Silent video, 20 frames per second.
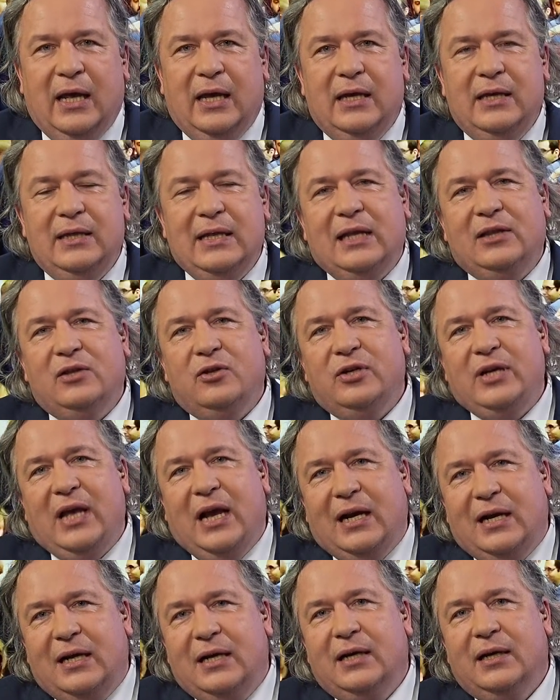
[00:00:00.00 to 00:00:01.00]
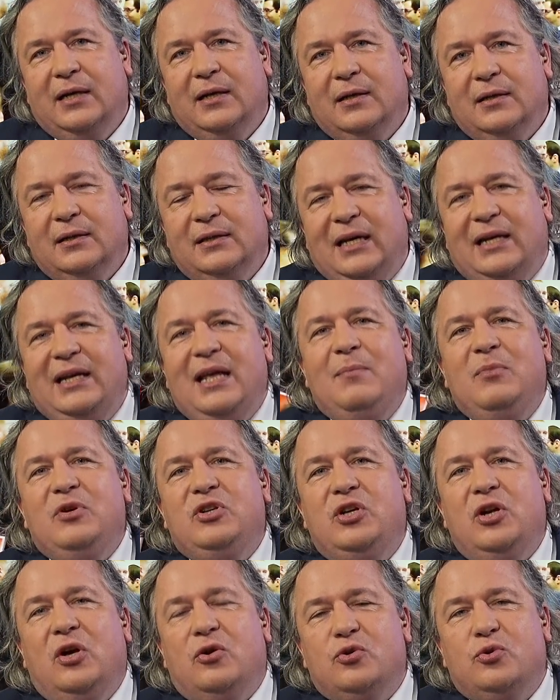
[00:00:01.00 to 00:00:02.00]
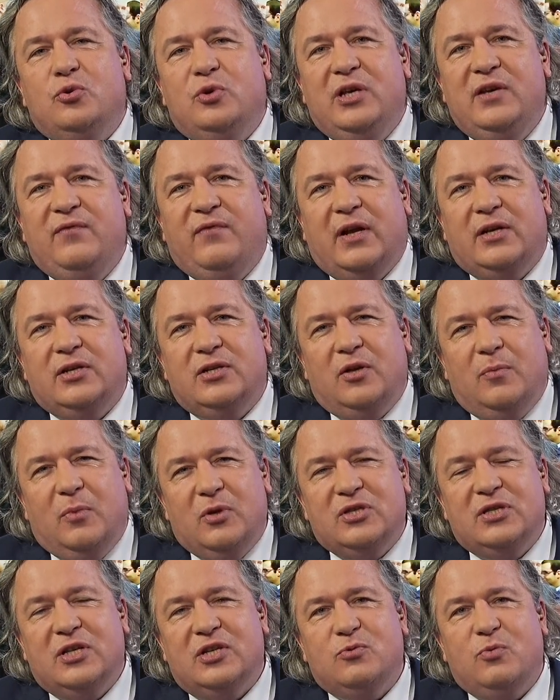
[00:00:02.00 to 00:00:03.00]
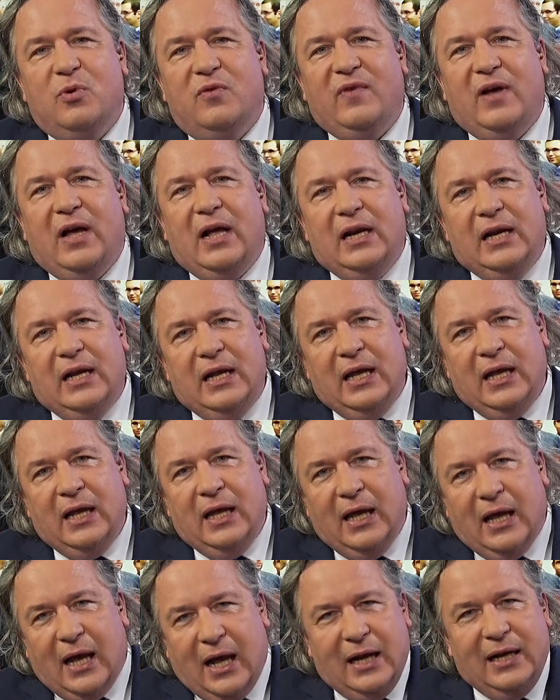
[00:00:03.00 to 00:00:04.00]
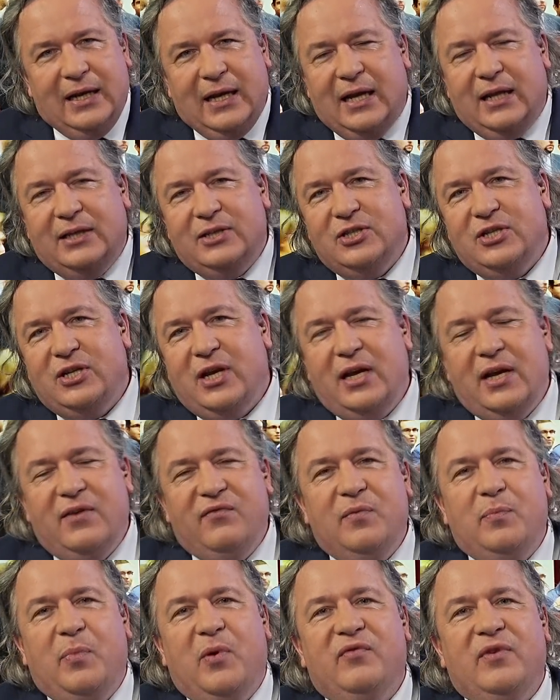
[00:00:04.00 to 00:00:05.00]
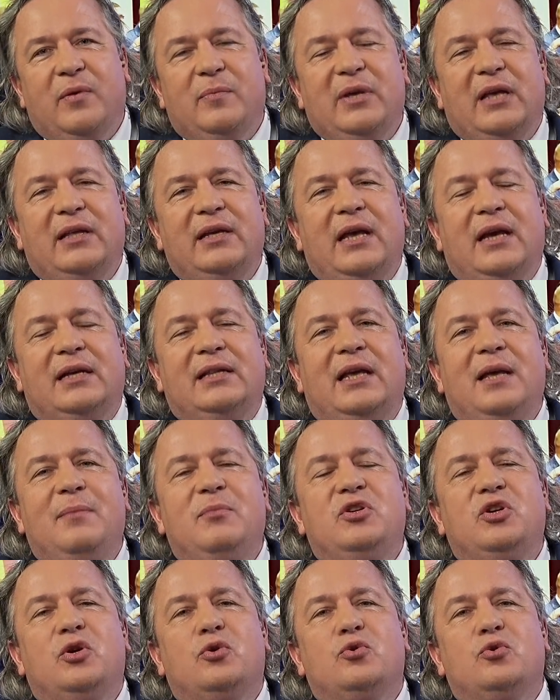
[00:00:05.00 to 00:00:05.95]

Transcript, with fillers: i na to, jak dajemy się oszukiwać. To mocne słowa, ale, ale ja dzisiaj je wypowiem. Jak dajemy się